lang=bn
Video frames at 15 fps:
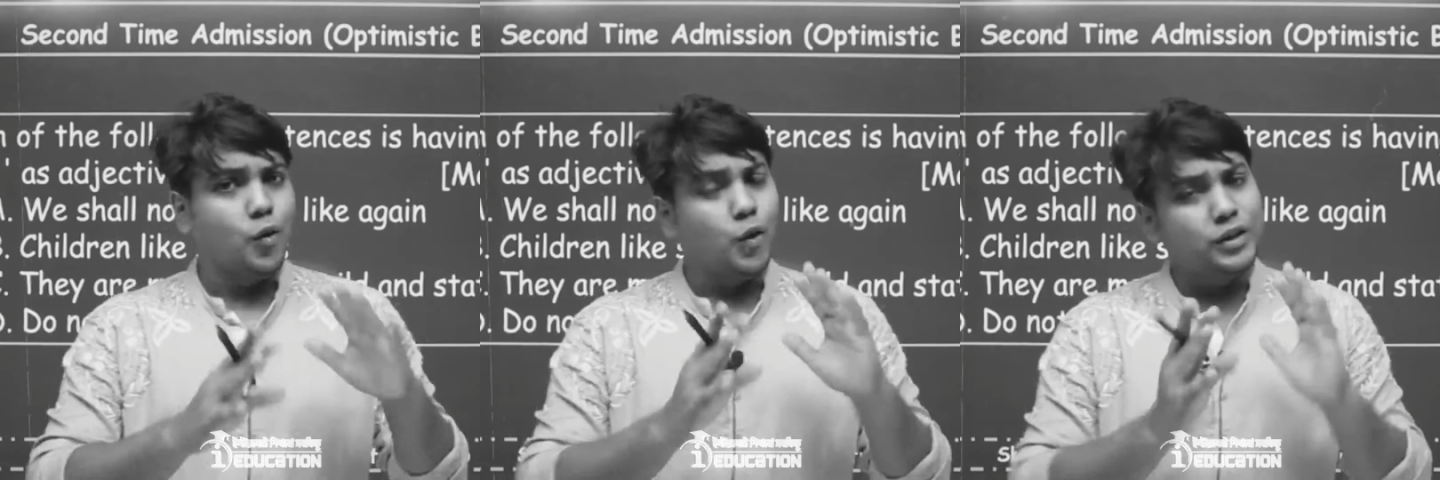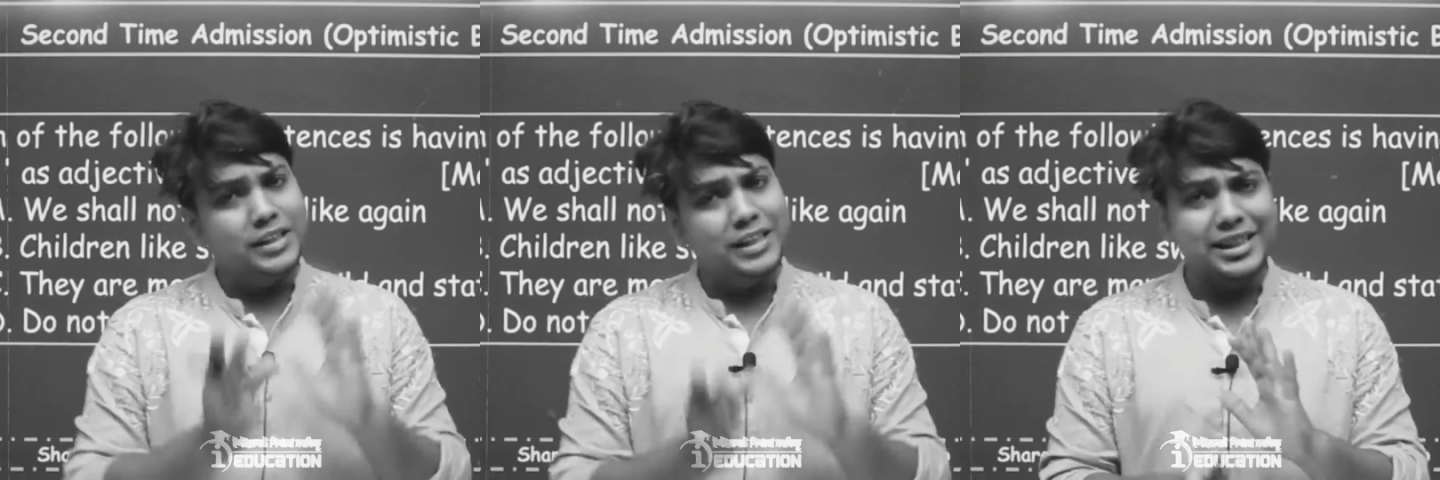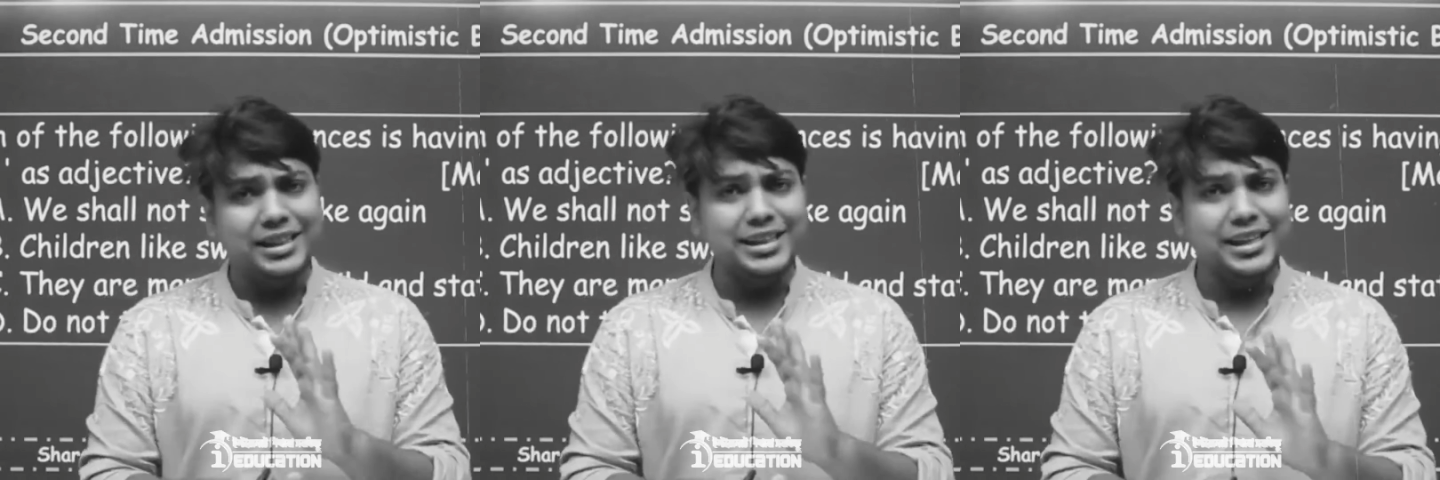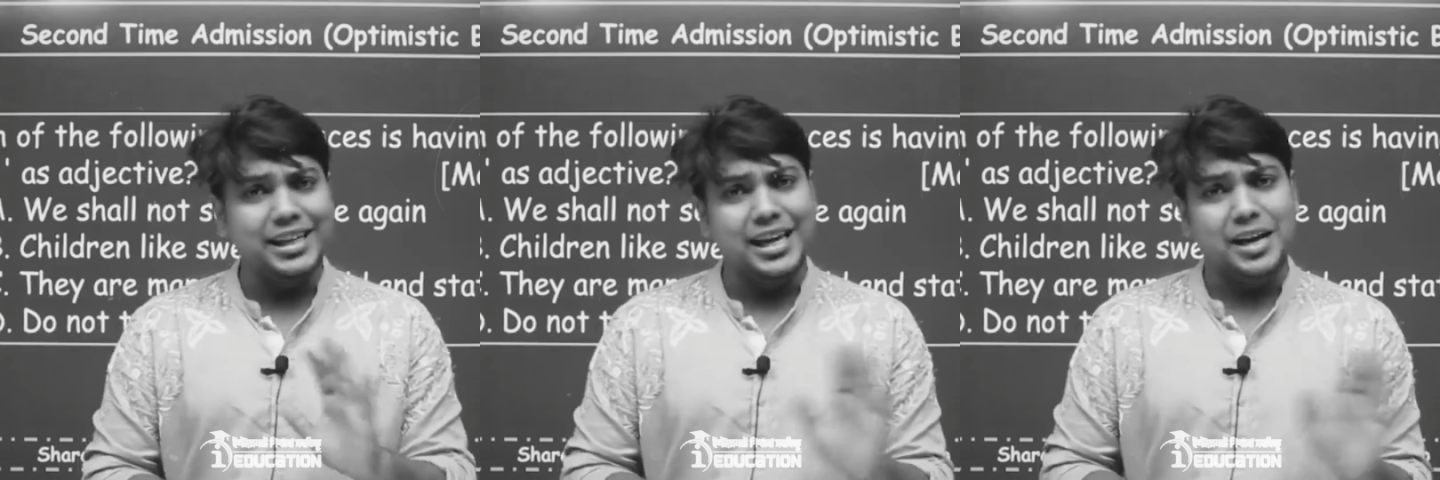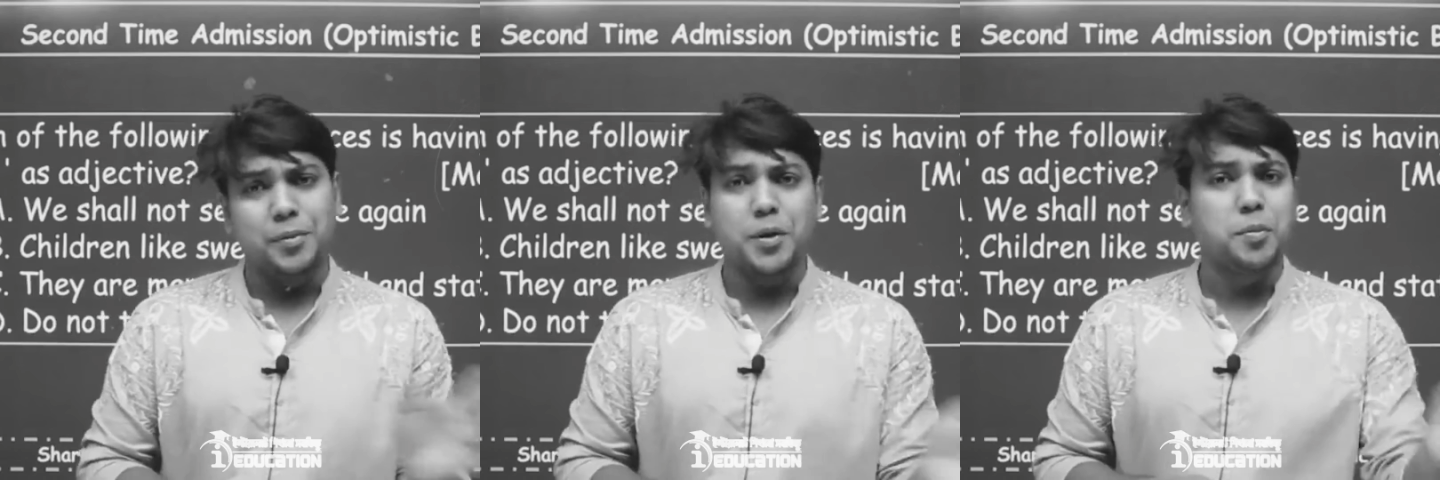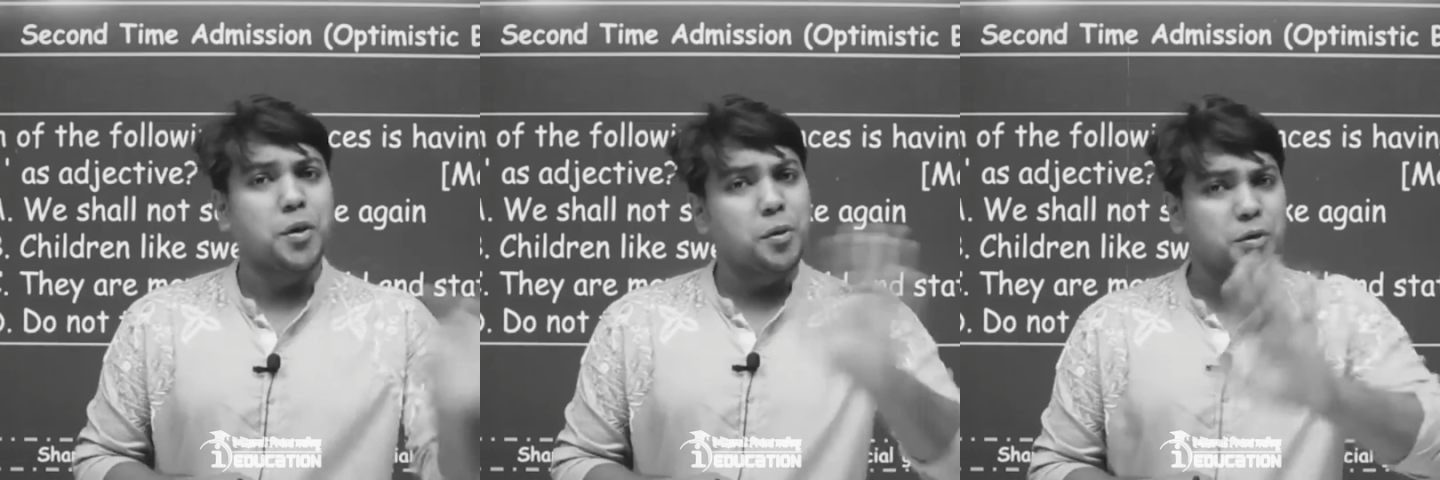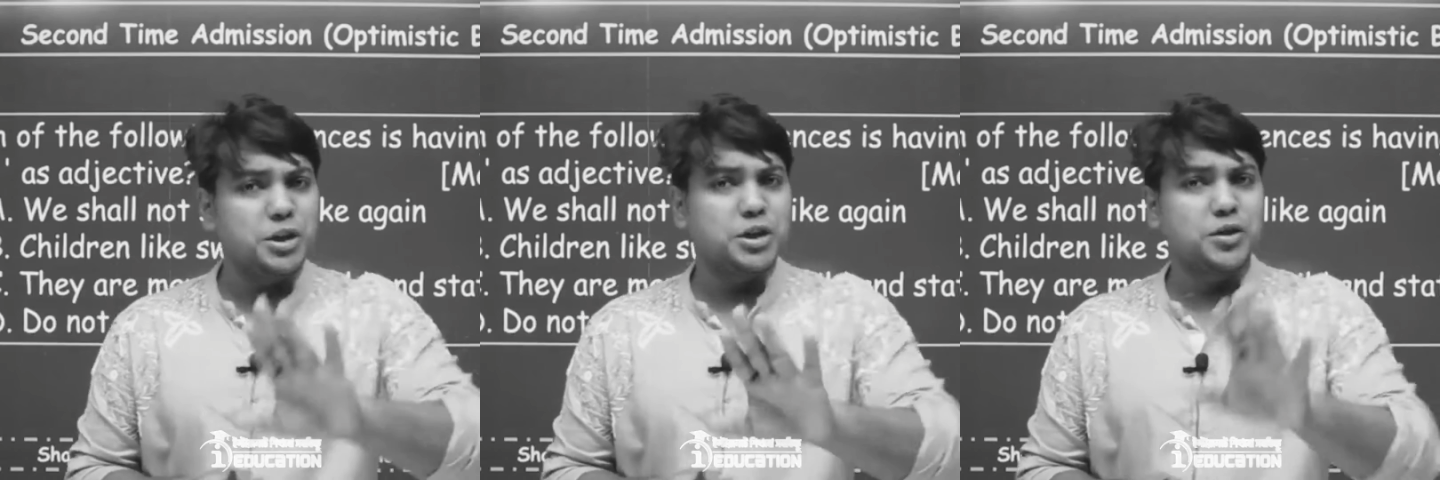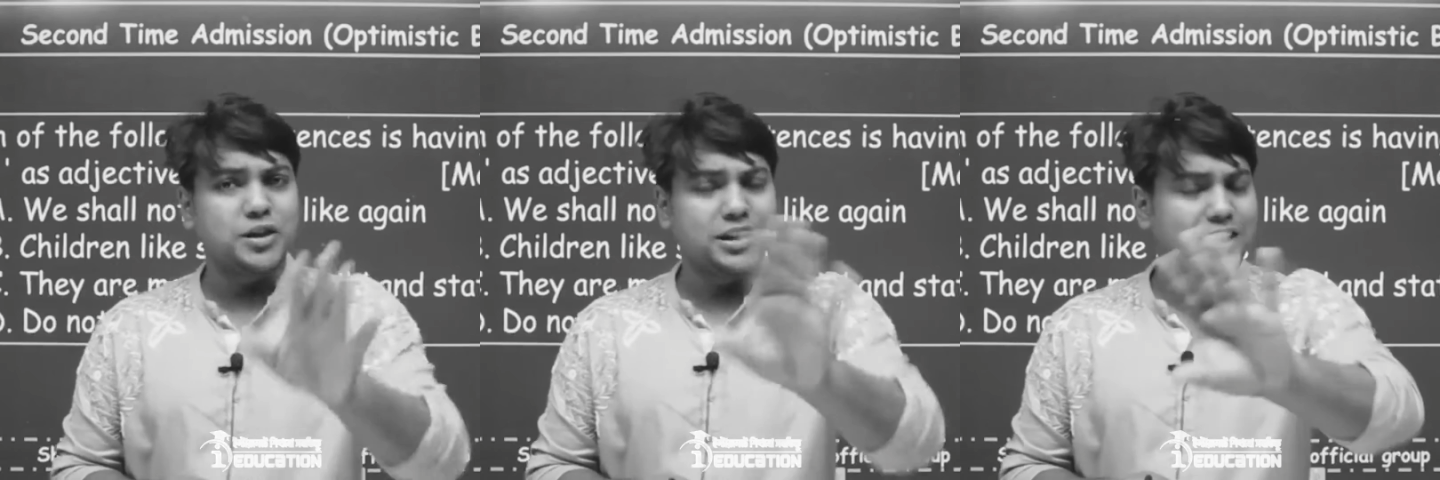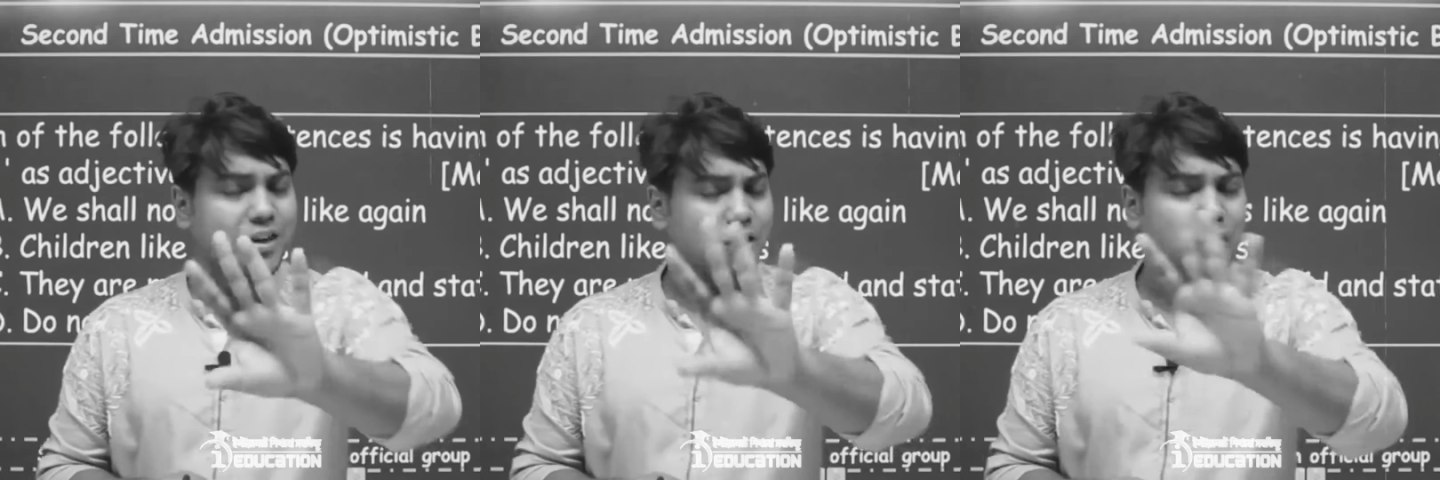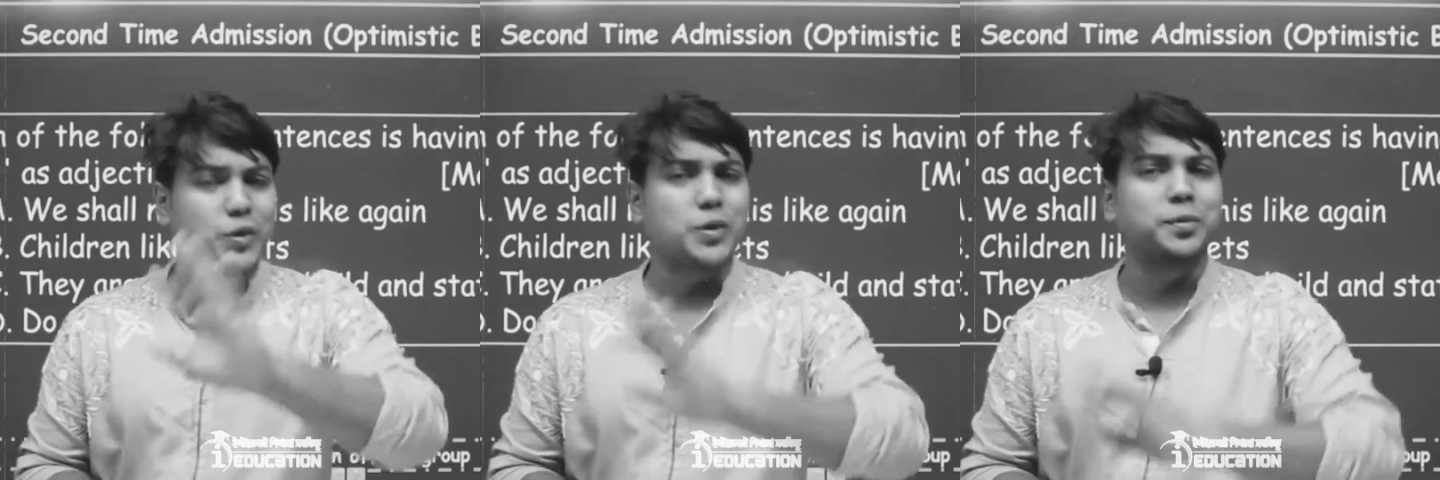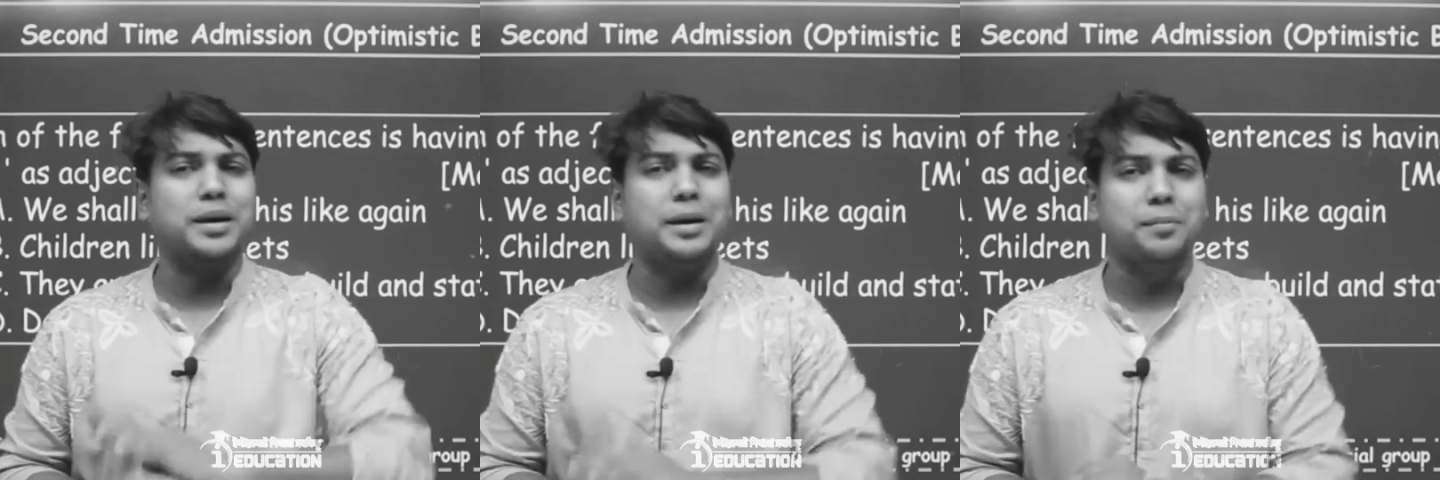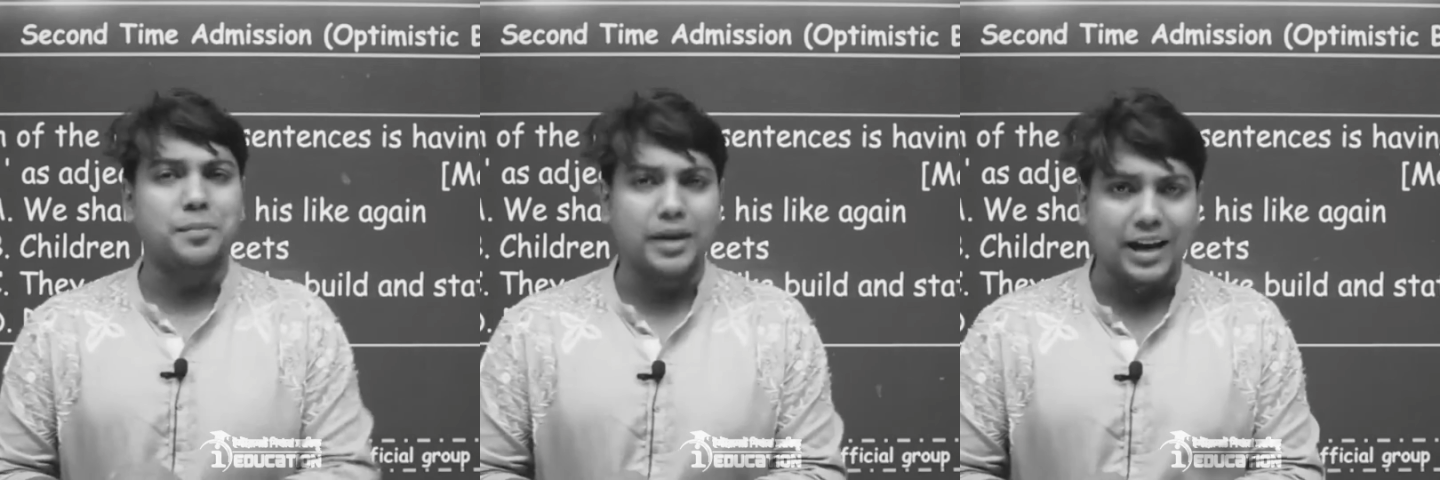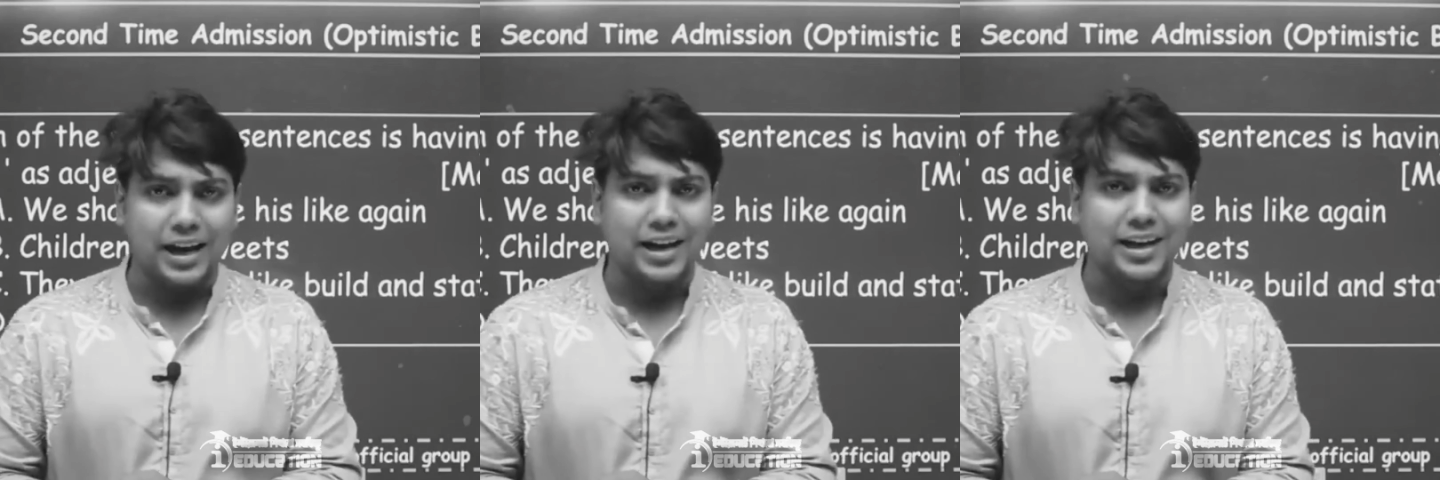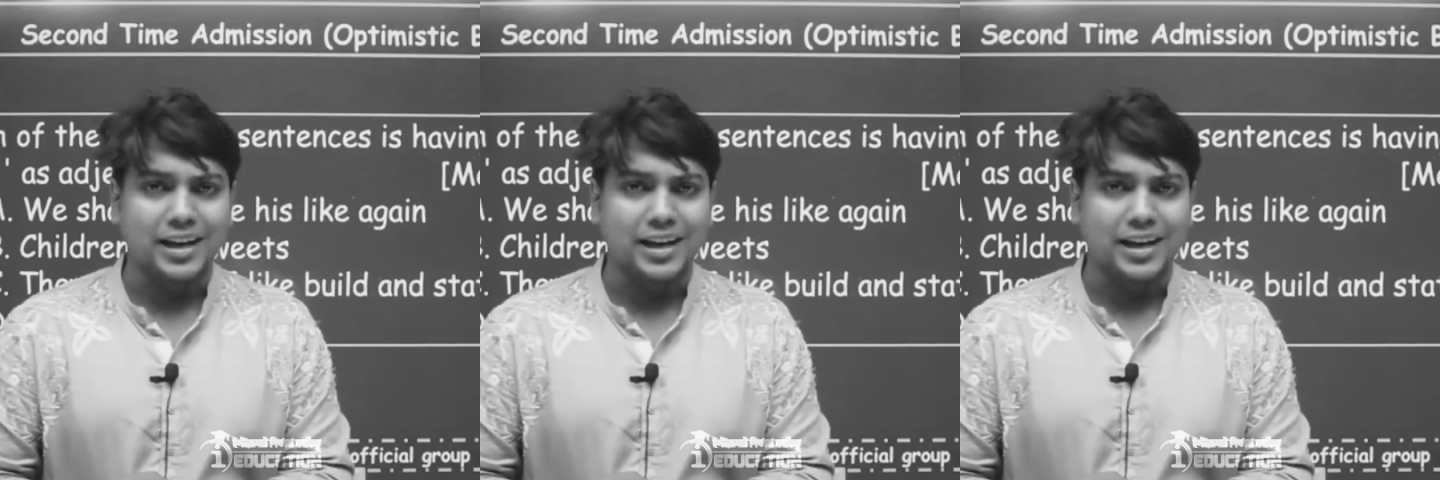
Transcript: অতীত নিয়ে এবং ভবিষ্যৎ নিয়ে কখনো ভাববে না